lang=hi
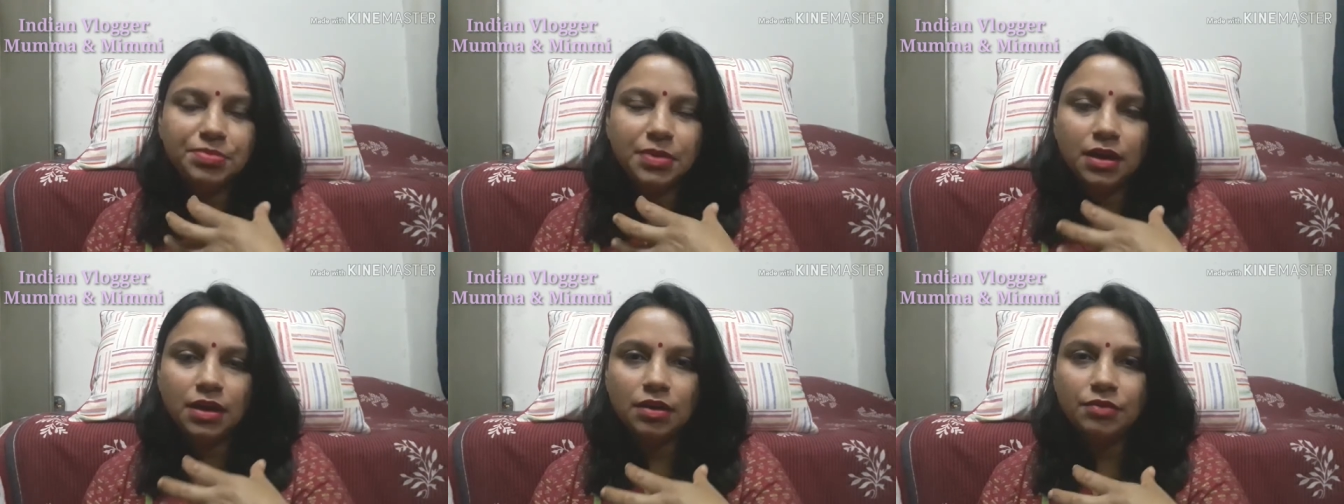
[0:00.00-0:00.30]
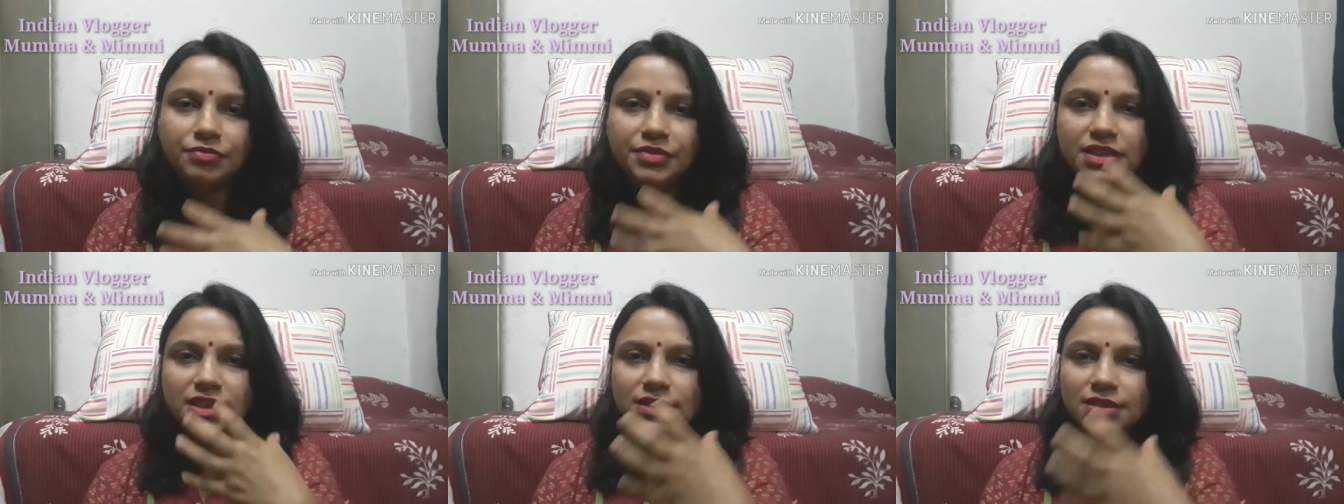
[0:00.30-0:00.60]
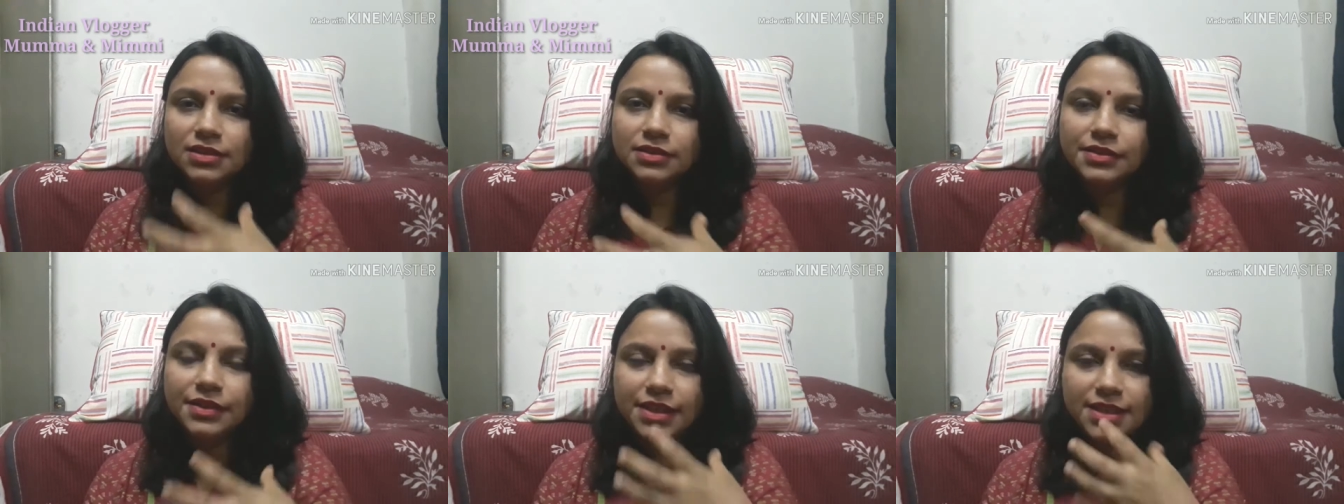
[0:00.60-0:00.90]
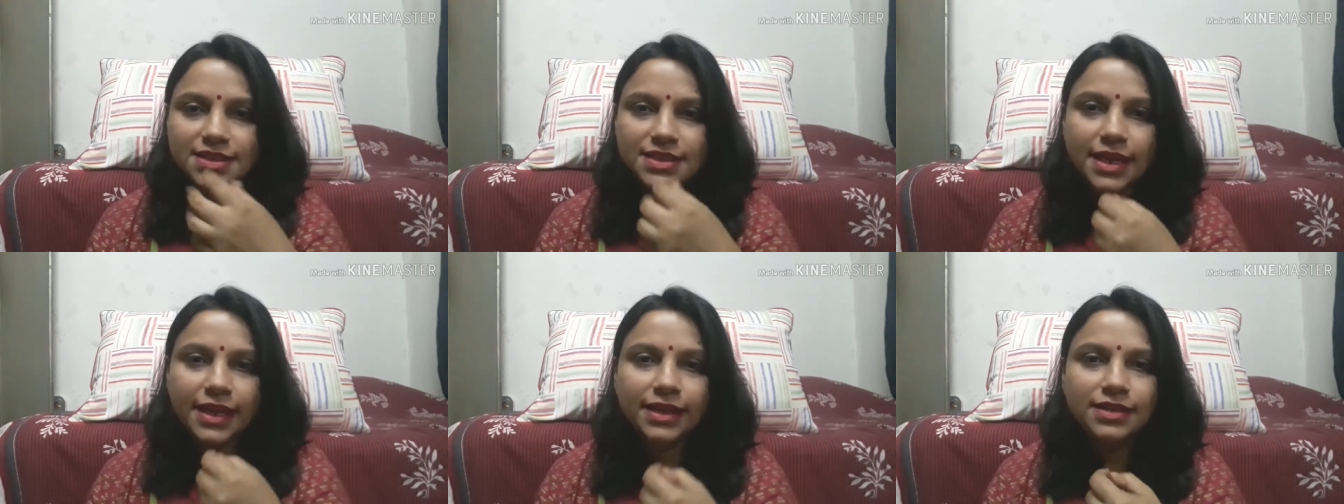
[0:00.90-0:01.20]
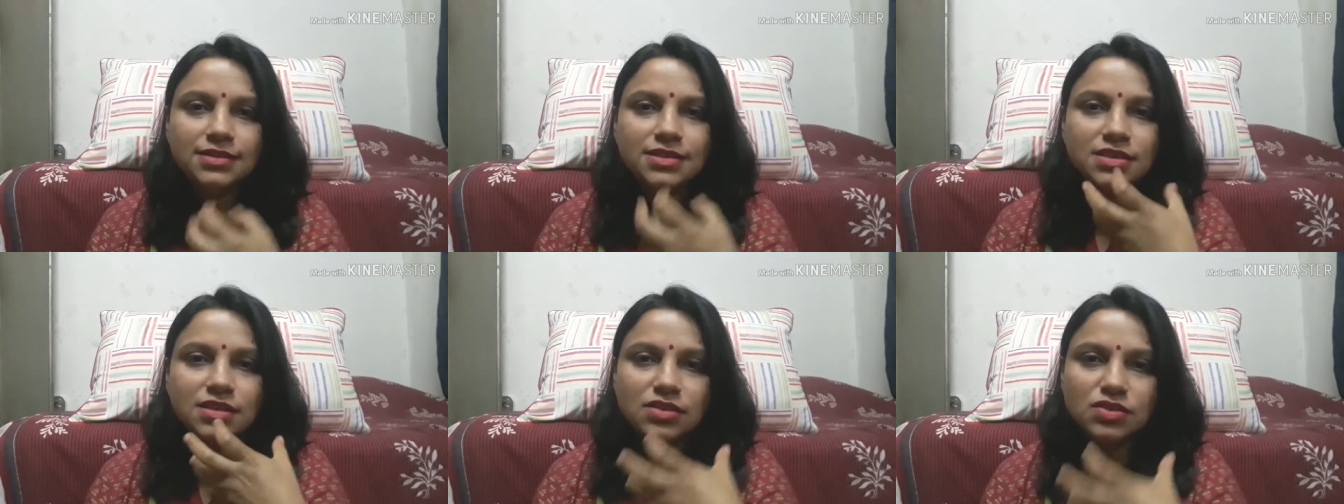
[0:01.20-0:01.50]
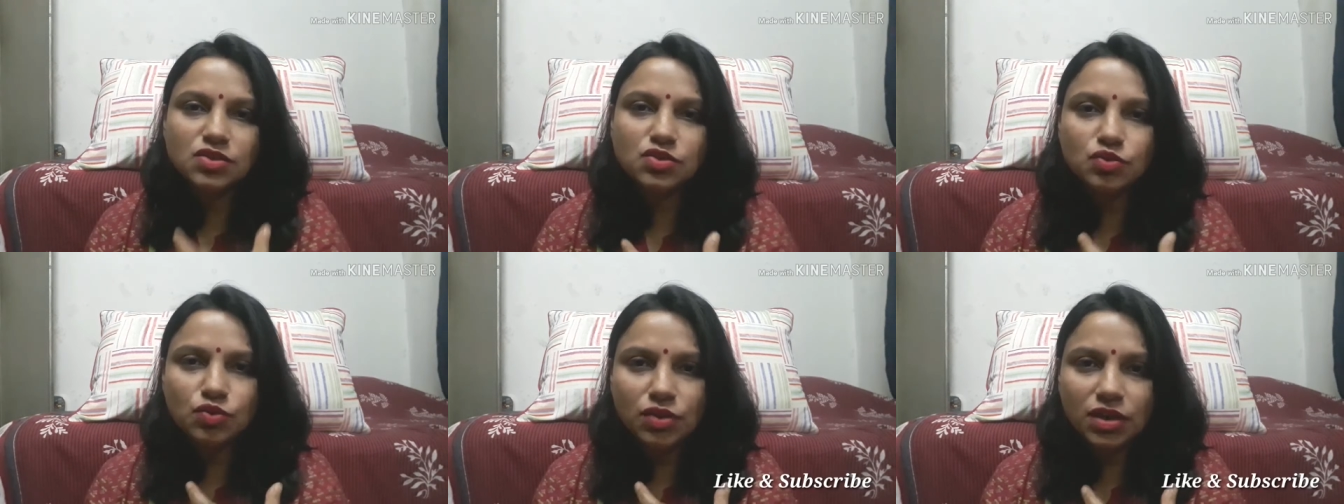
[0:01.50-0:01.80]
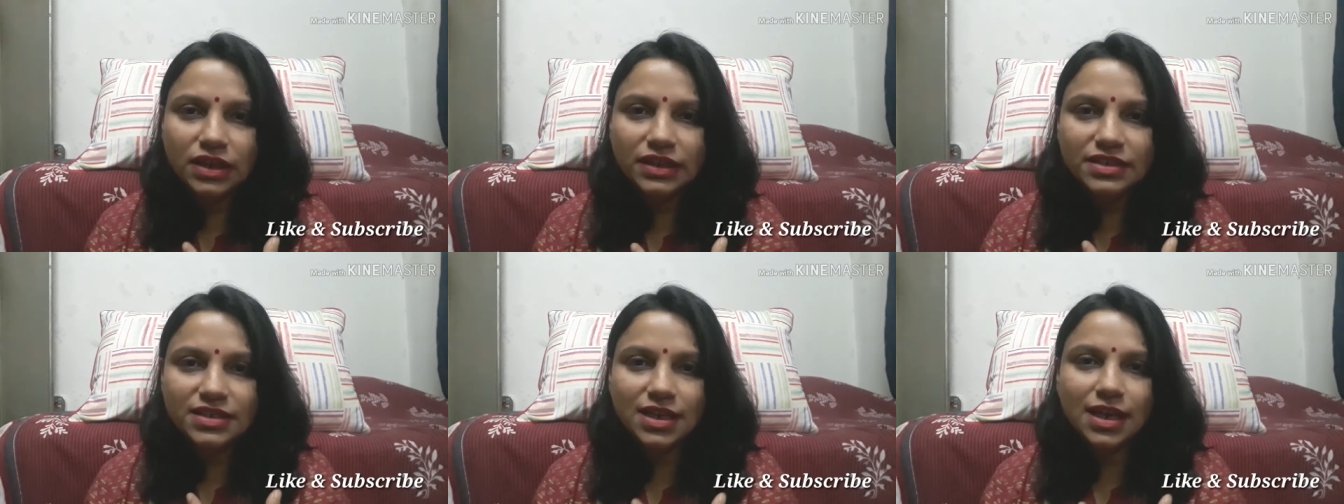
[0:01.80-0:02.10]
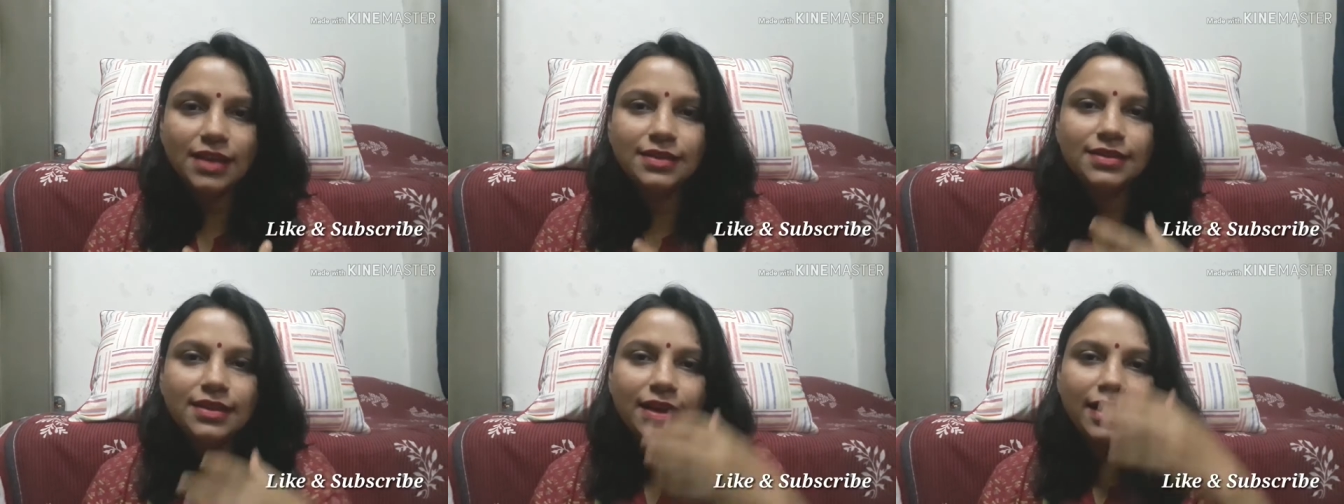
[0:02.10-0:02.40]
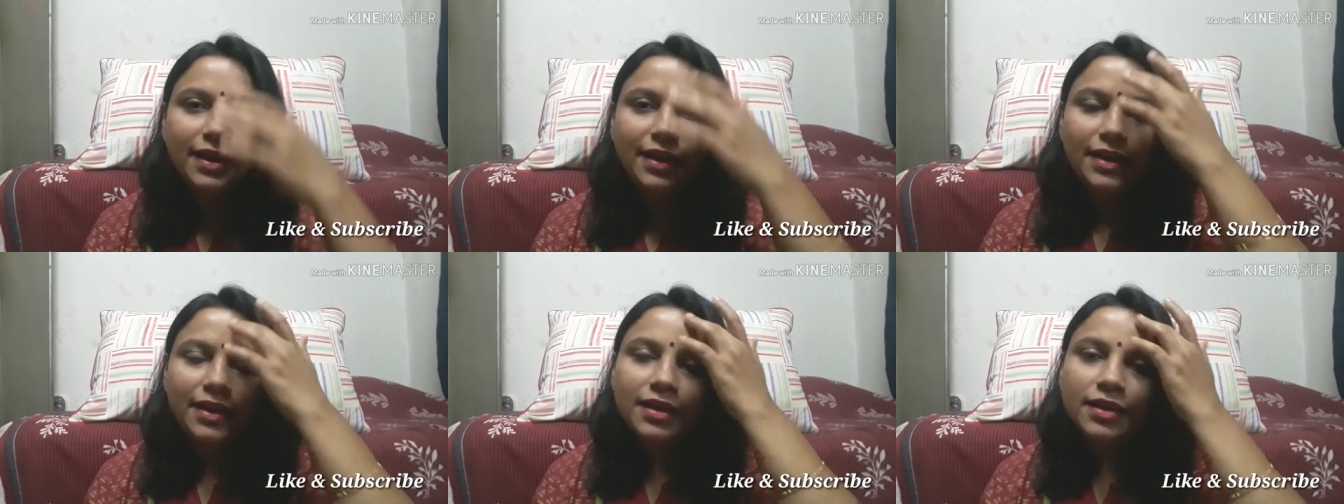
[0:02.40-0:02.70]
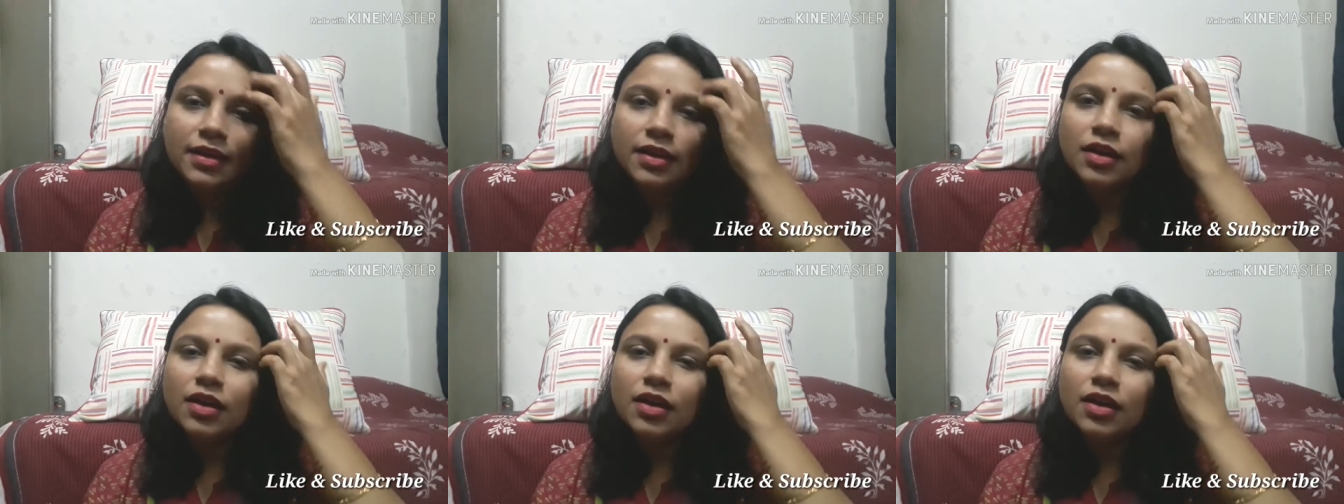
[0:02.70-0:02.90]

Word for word: विद इन थर्टी सेकेंड्स सूख जाता है